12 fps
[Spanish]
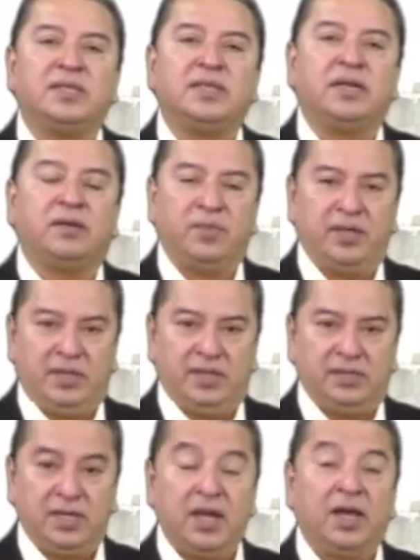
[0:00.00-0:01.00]

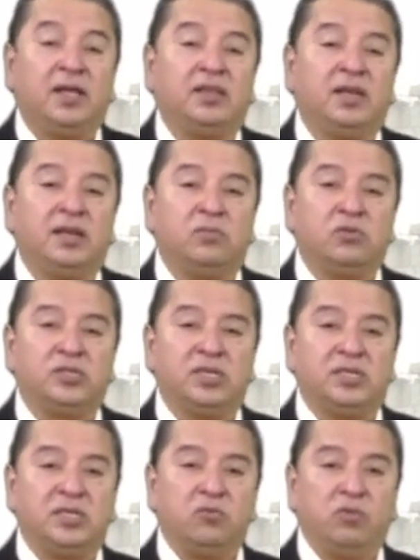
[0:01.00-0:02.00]
intermedias, que tenemos
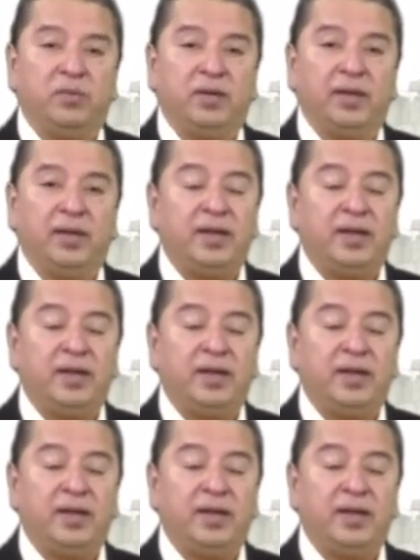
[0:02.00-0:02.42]
19.